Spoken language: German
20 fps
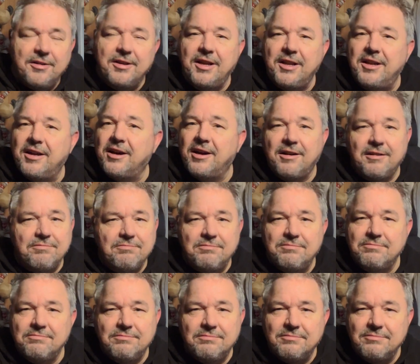jeder
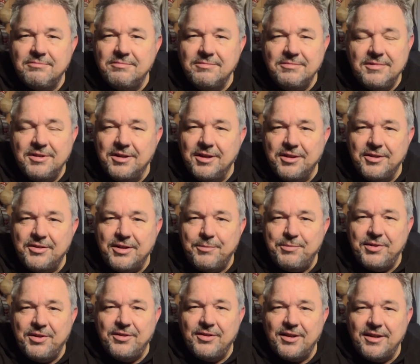äh,
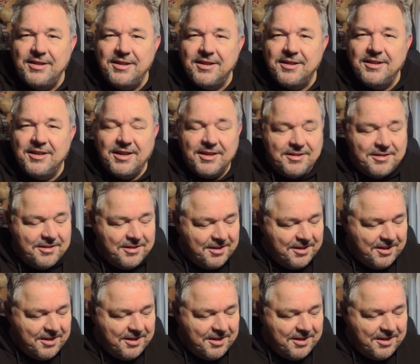selbst installieren kann,